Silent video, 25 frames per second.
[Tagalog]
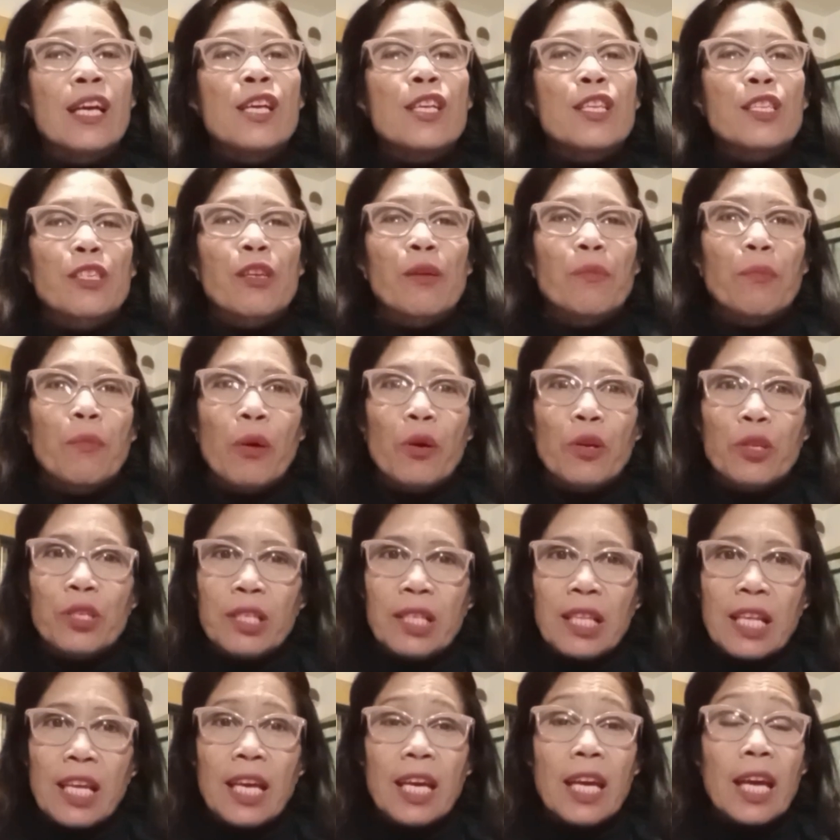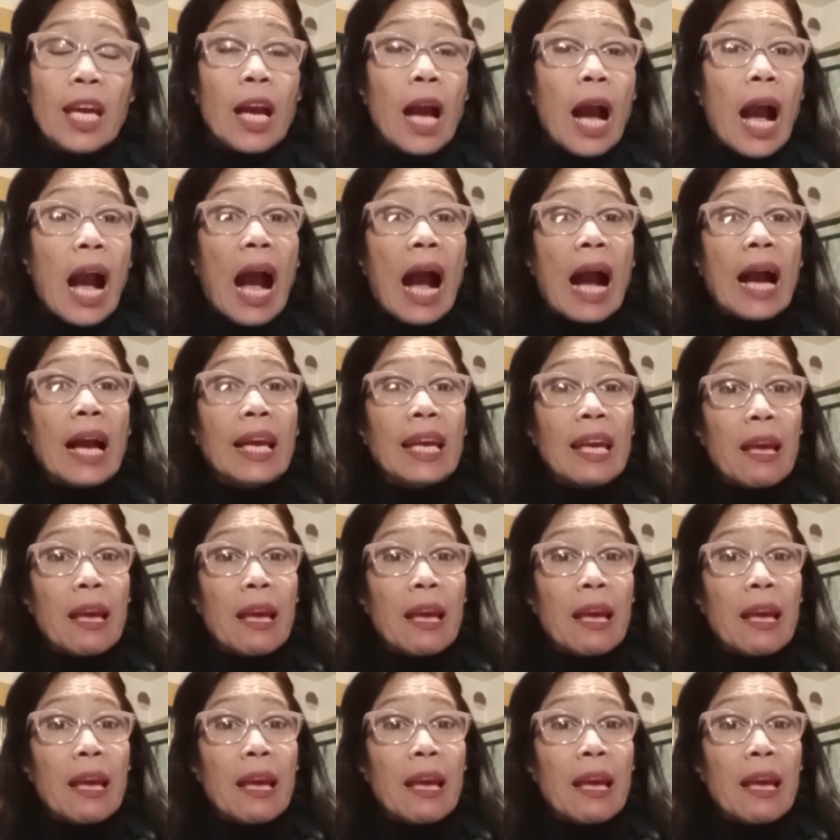So mostly, ang